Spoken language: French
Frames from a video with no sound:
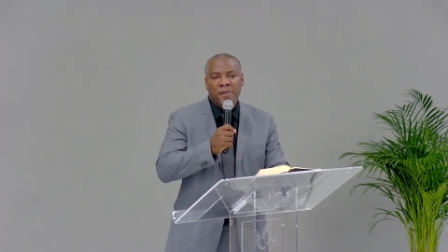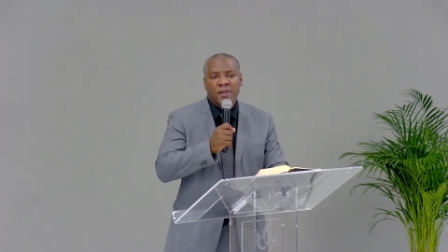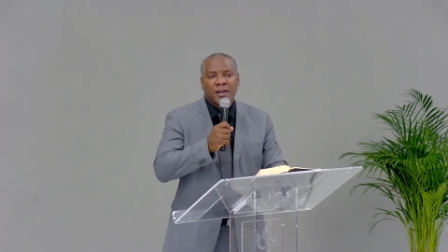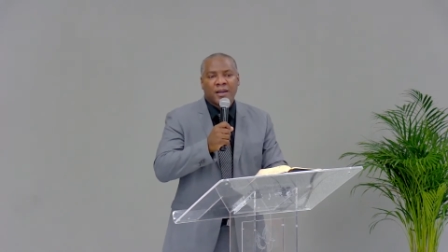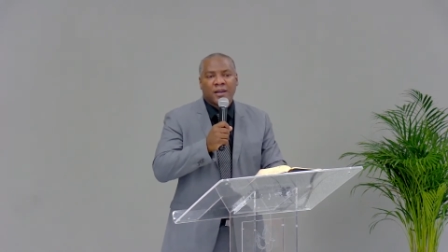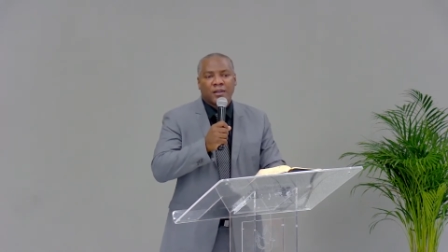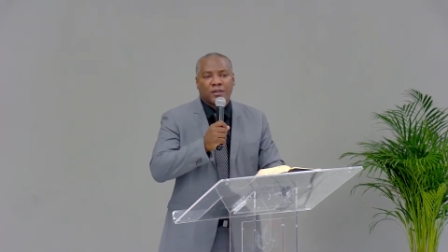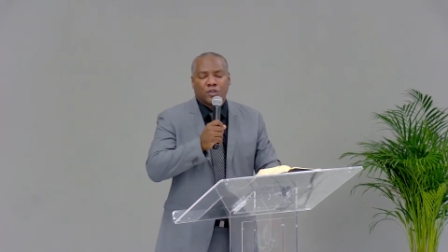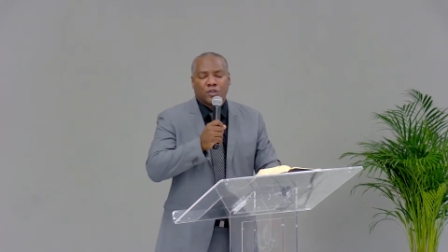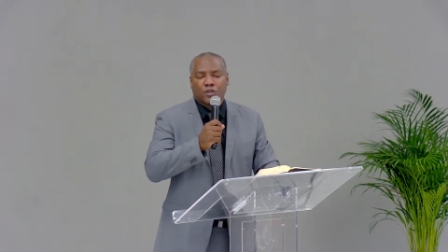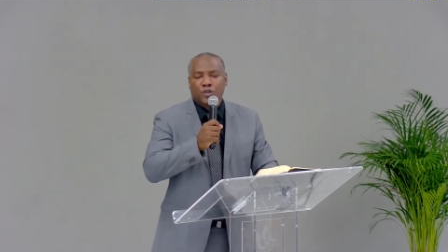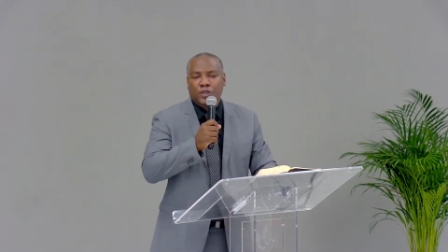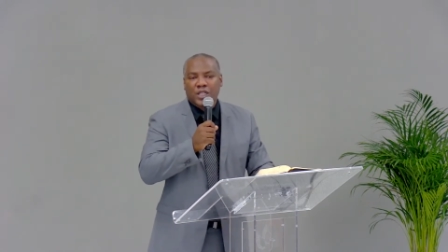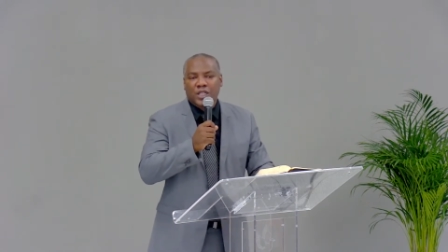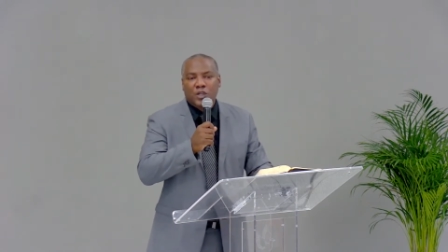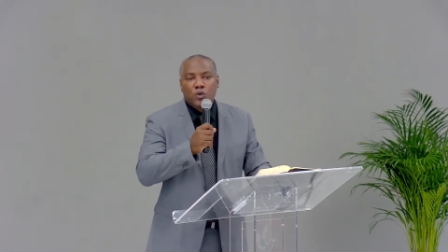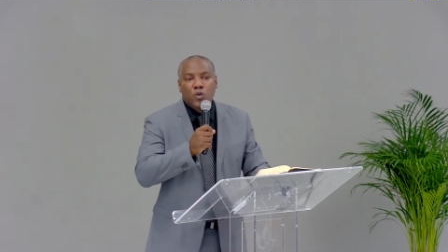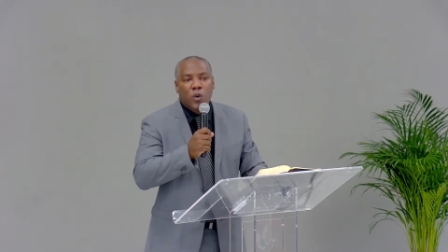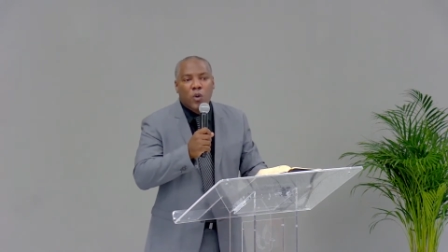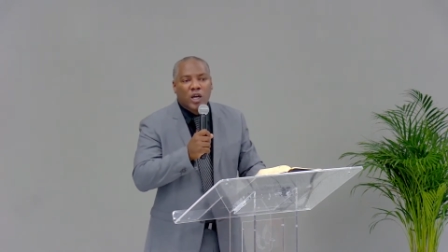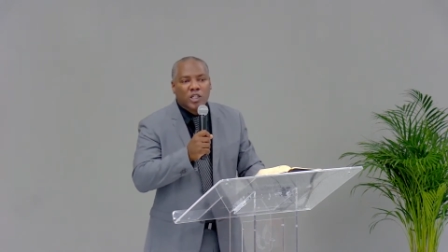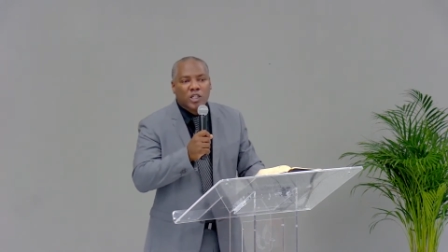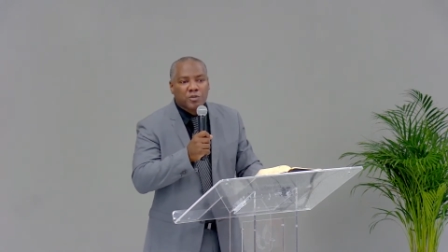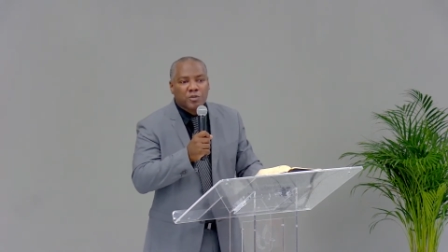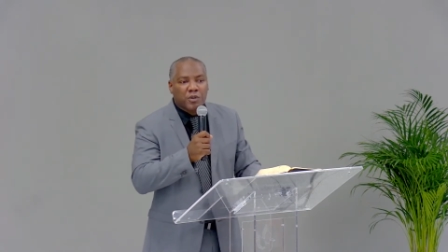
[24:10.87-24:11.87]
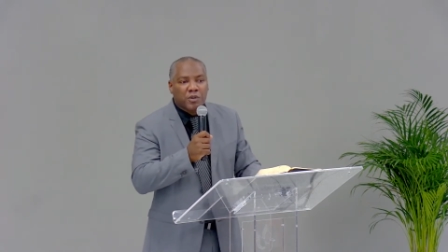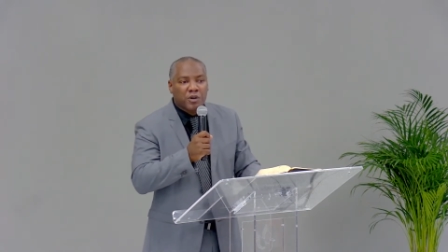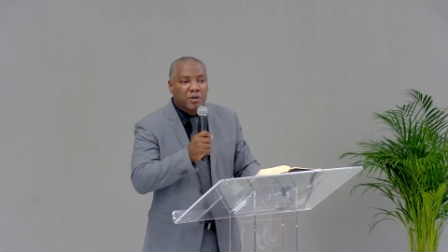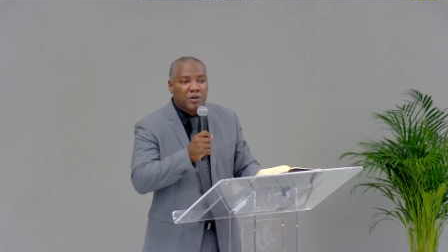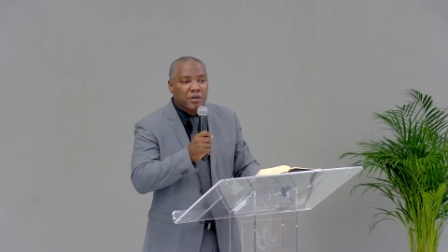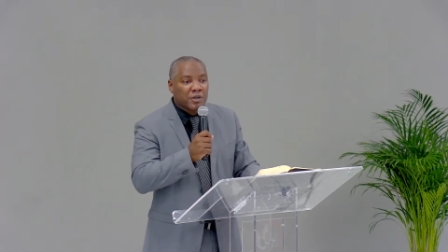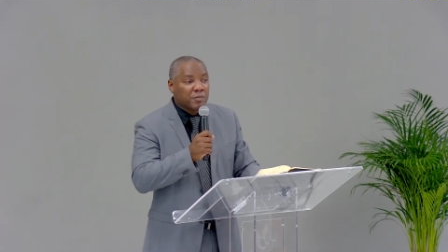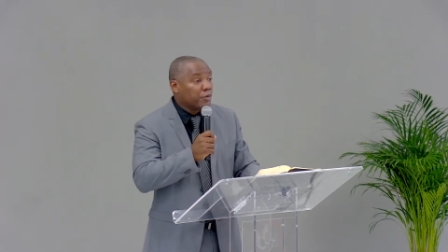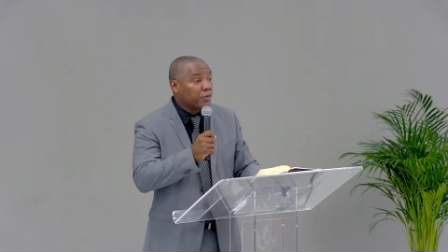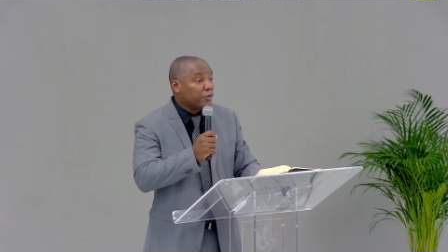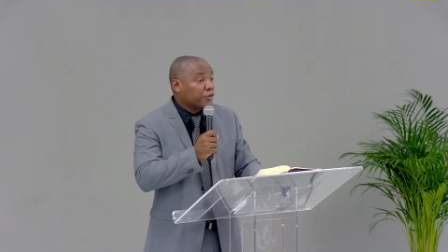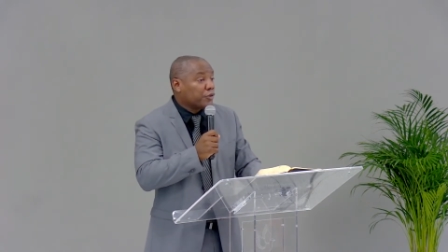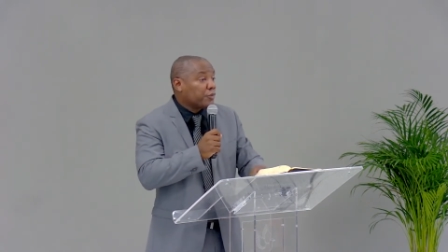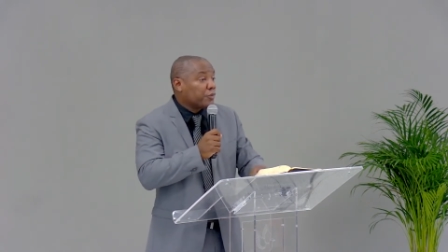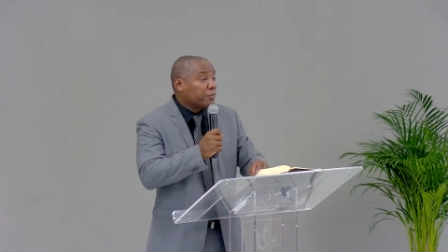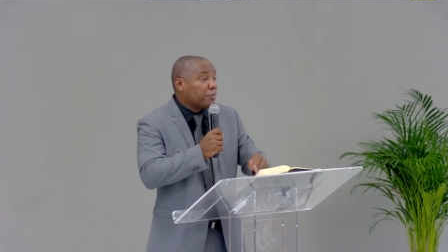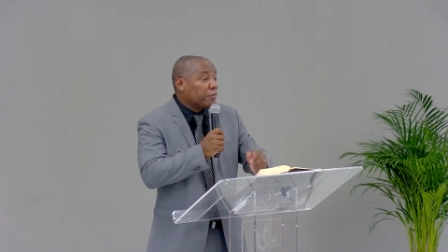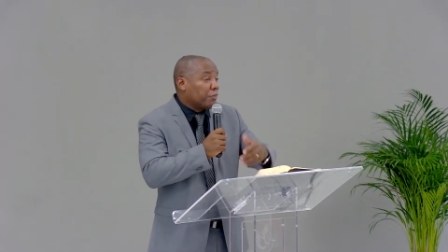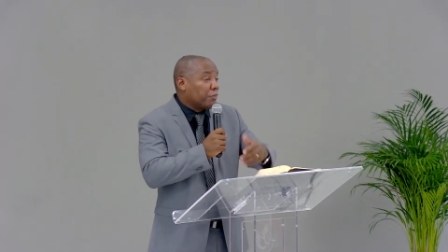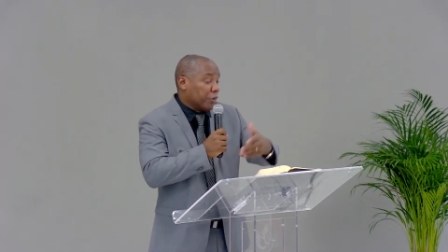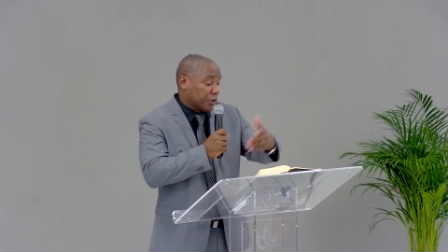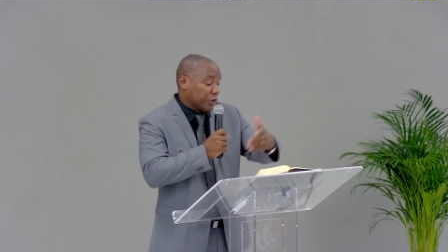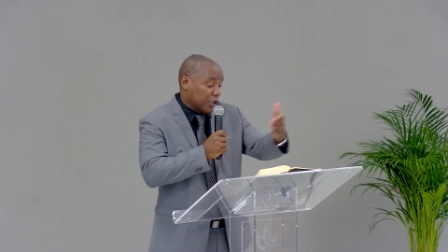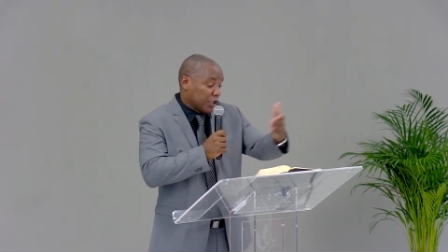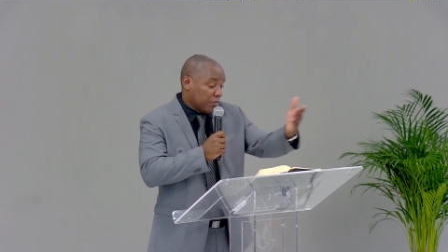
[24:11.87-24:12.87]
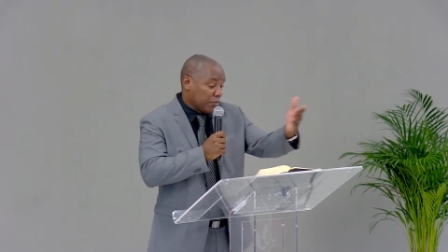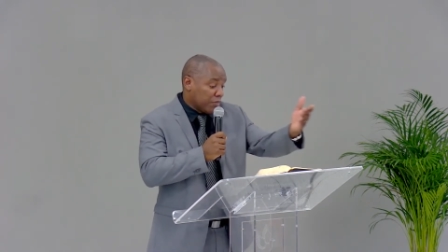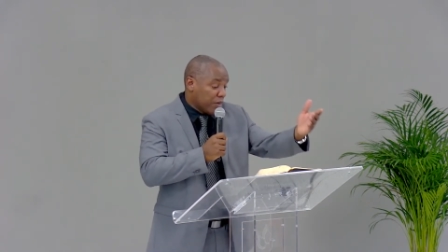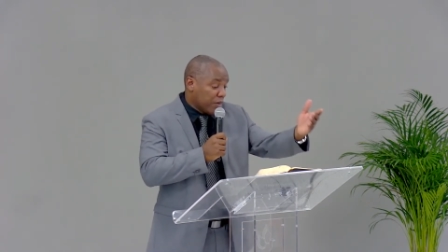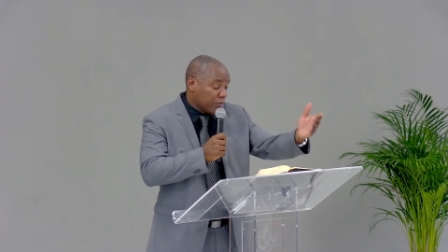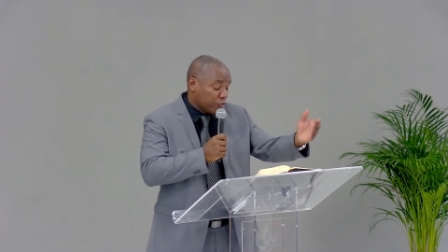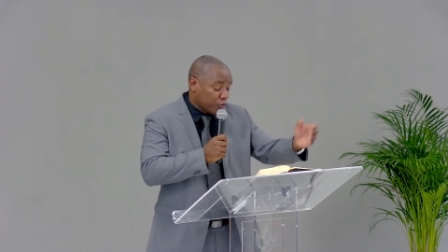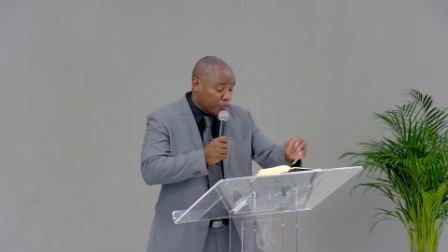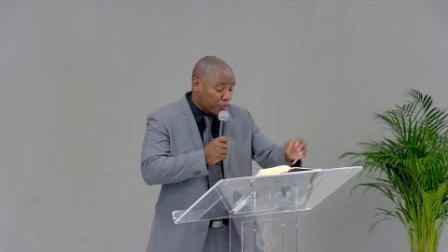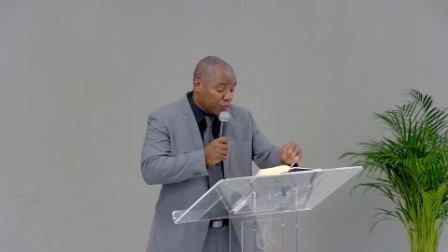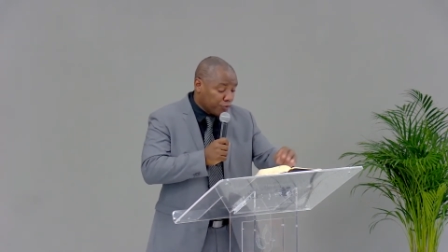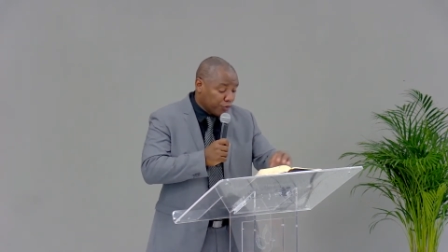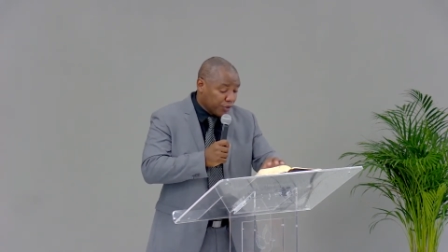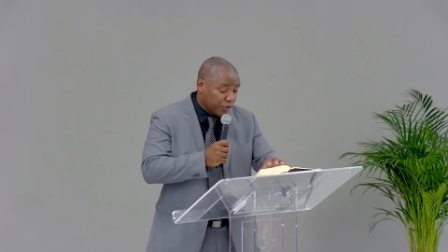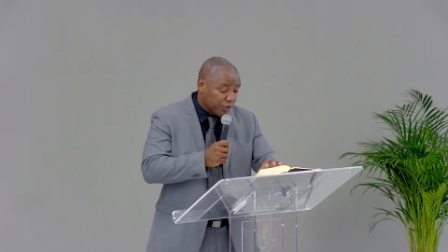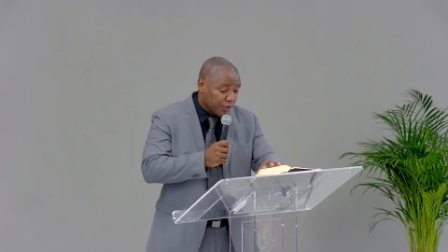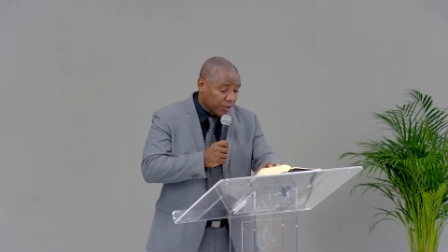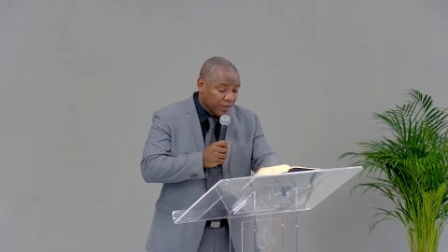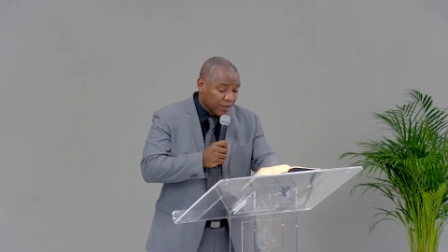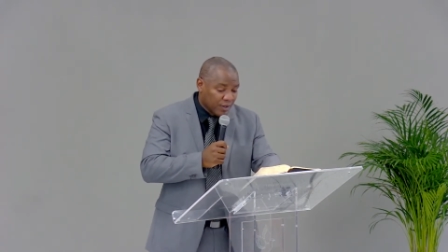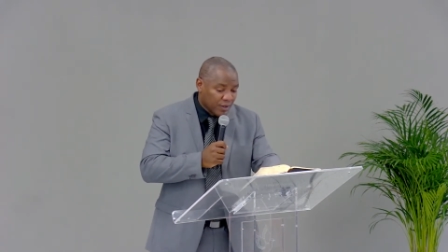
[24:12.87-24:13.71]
dans ce découragement et puis peut-être même depuis